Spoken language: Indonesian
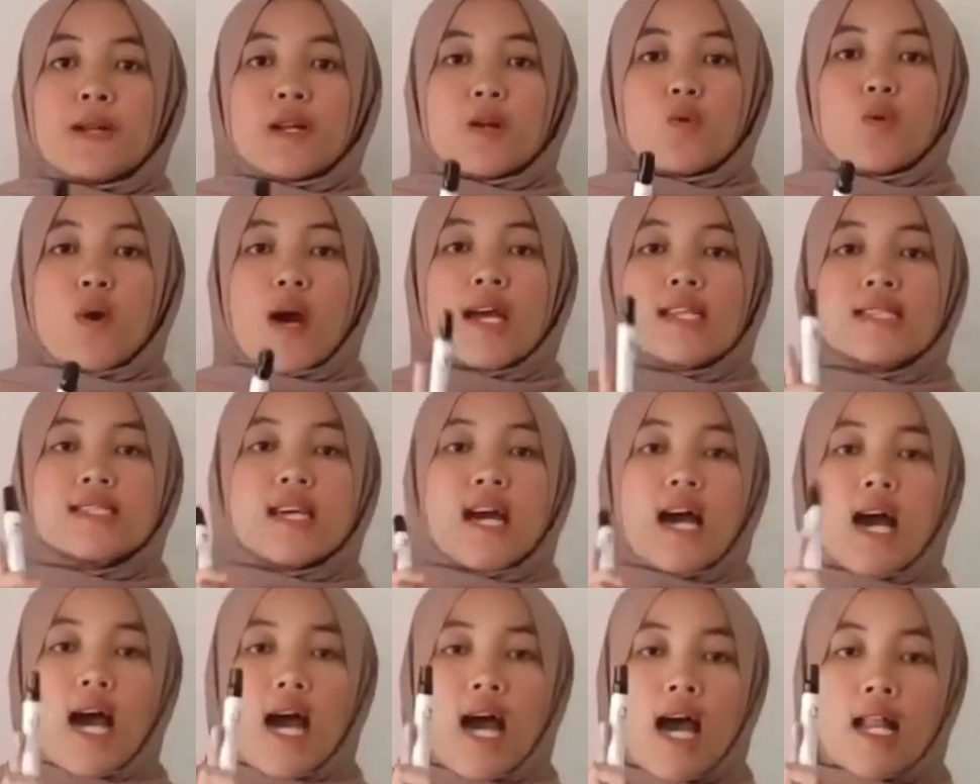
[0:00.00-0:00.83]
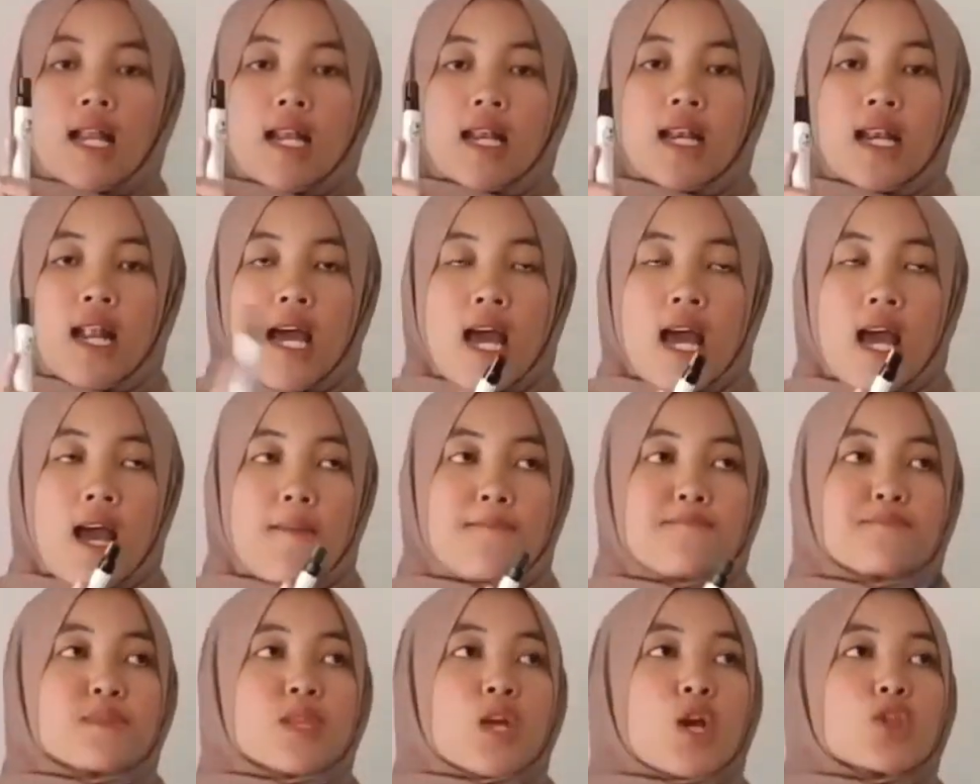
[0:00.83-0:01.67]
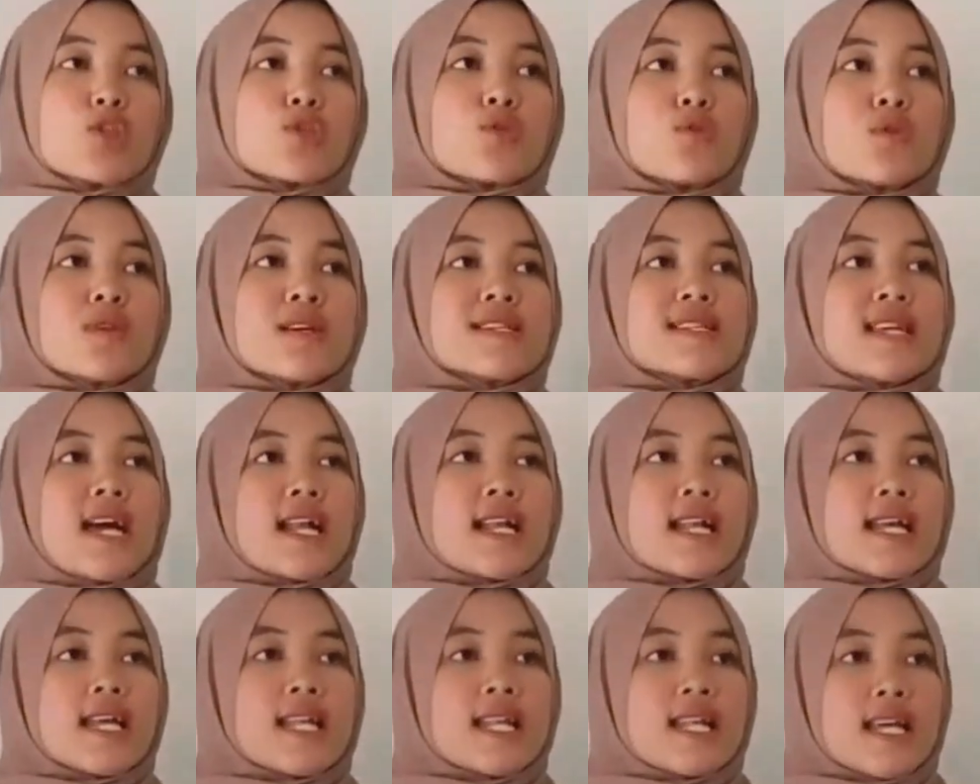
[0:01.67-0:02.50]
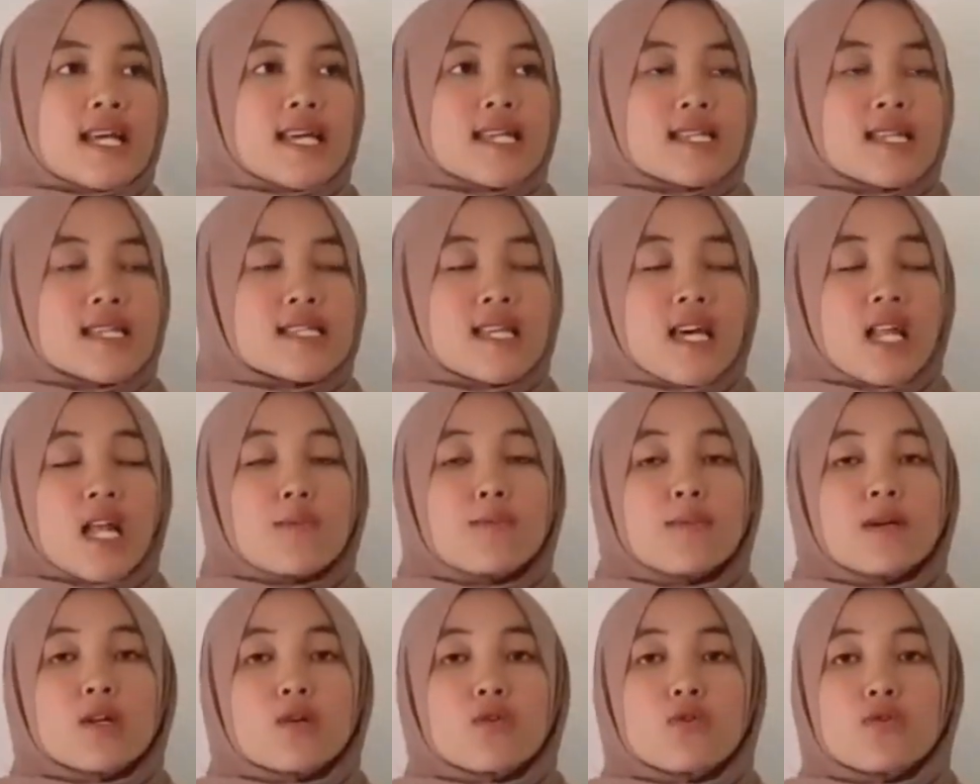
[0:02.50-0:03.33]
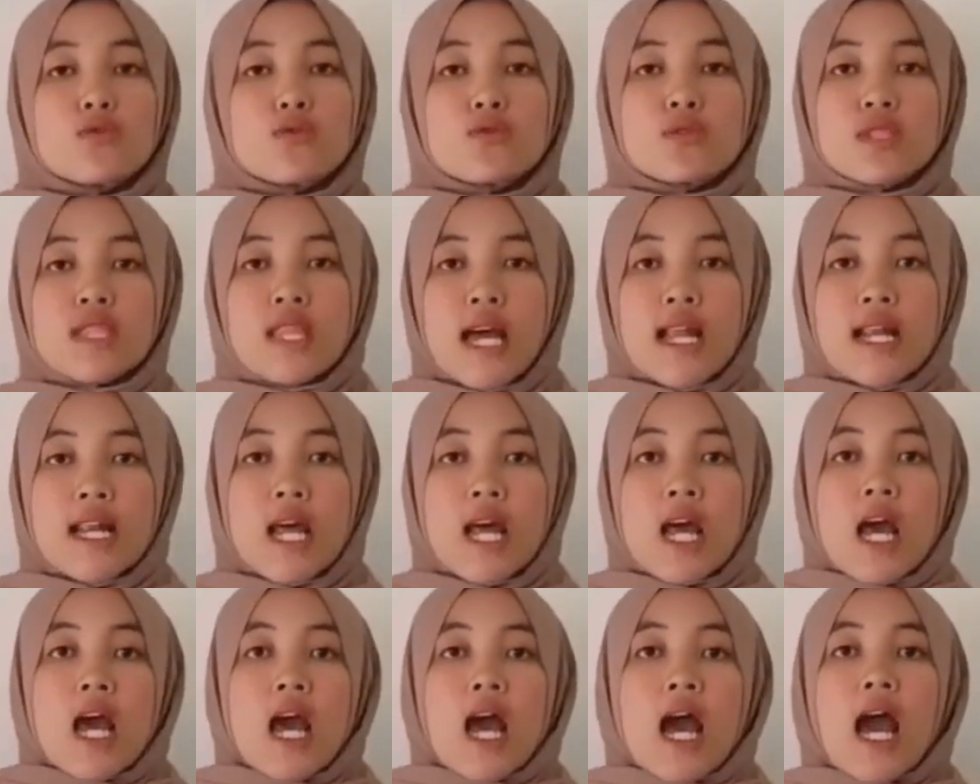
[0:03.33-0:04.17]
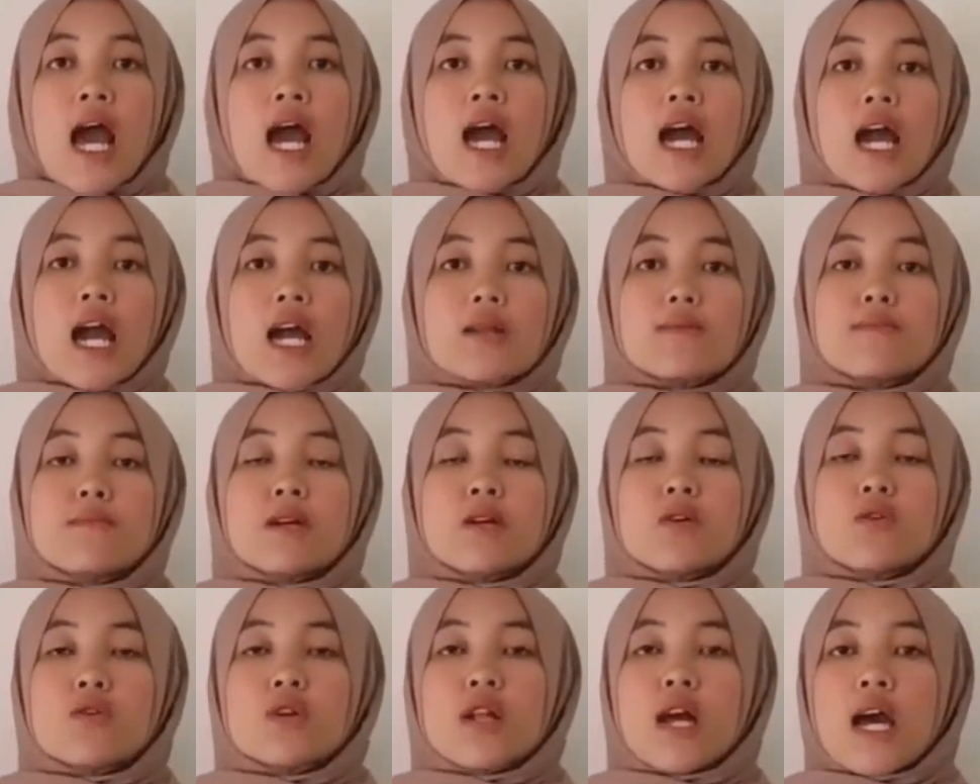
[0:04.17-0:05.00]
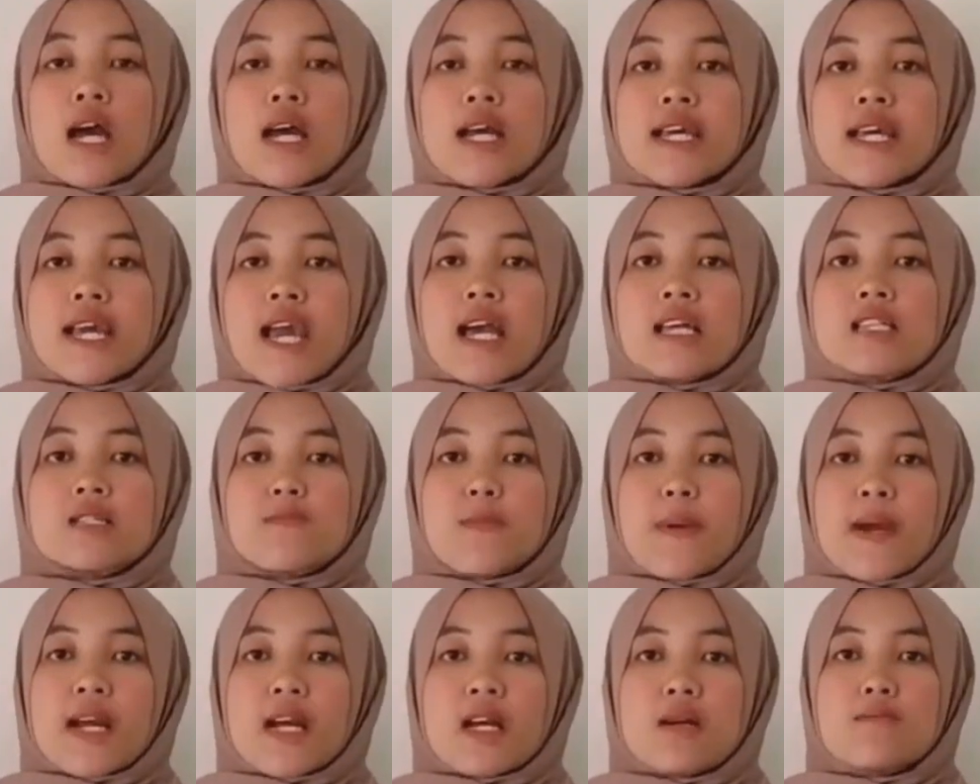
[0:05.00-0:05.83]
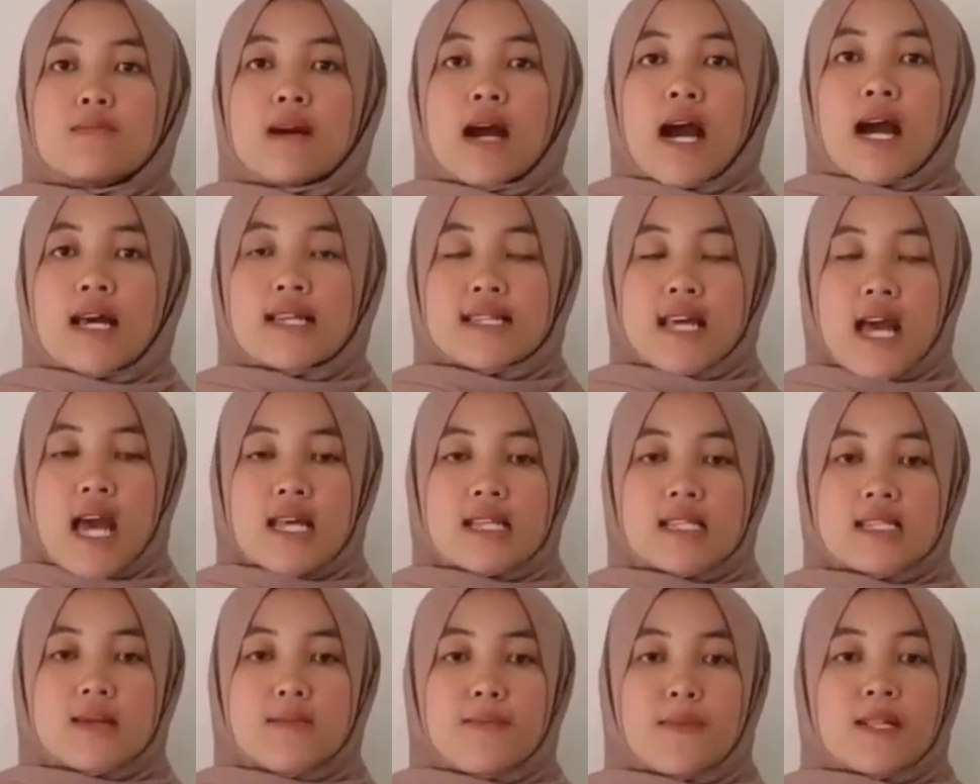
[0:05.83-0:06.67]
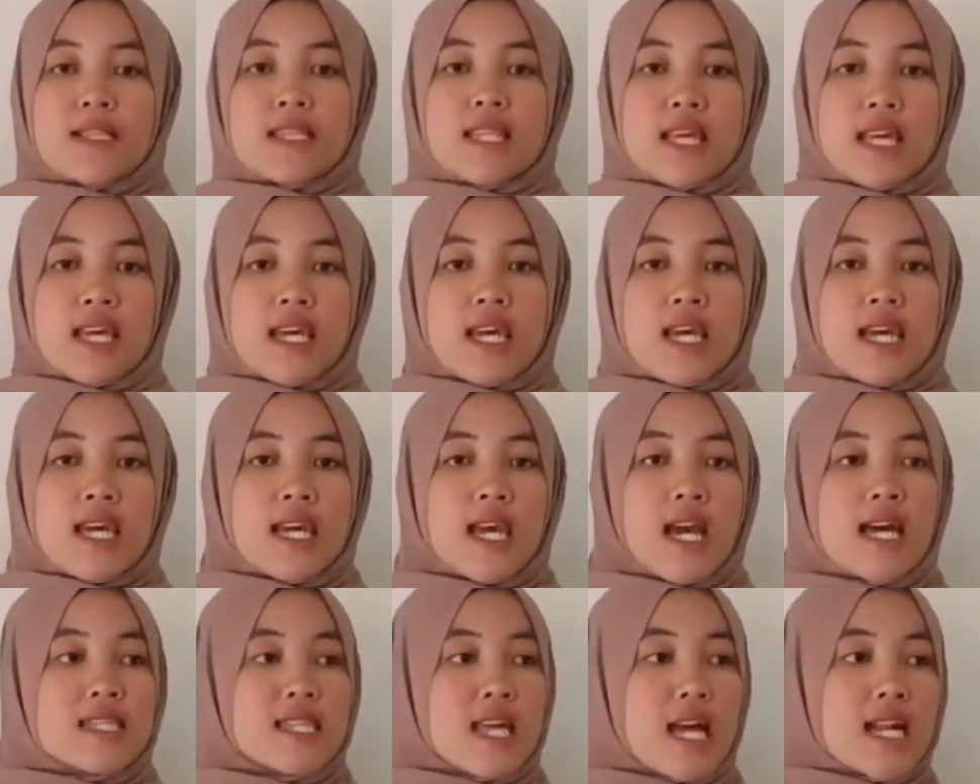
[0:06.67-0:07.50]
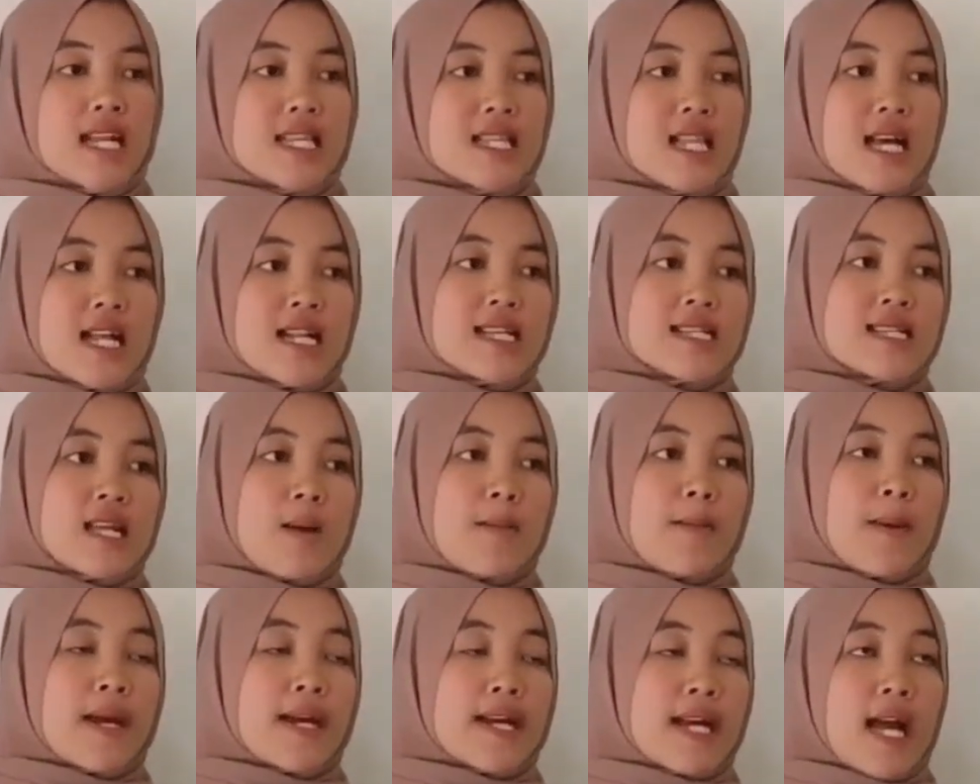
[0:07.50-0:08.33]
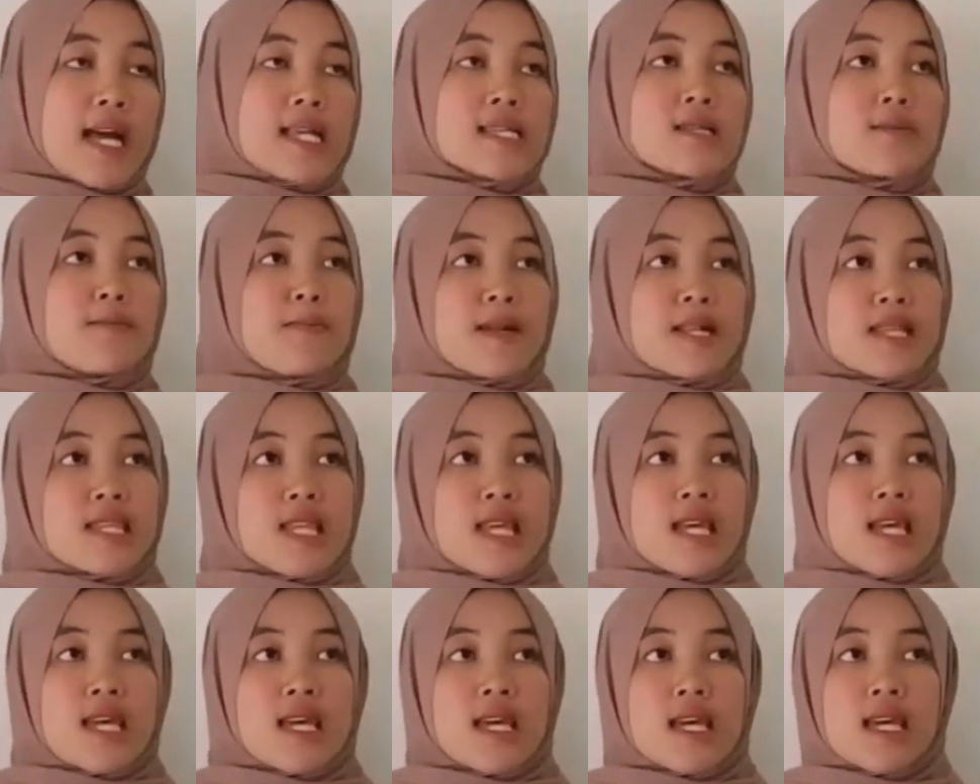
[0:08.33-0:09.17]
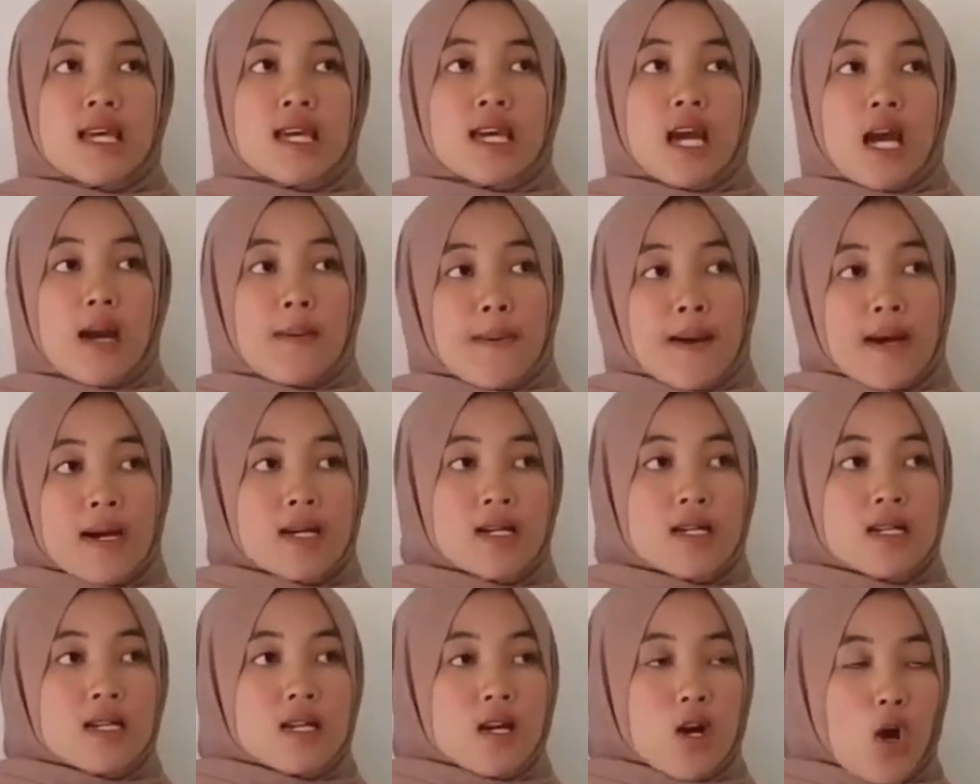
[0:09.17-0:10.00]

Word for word: perwajahan nah tulisan ini secara berurutan akan mengurangi aspek kebahasaan seperti yang tadi telah disampaikan seperti apa?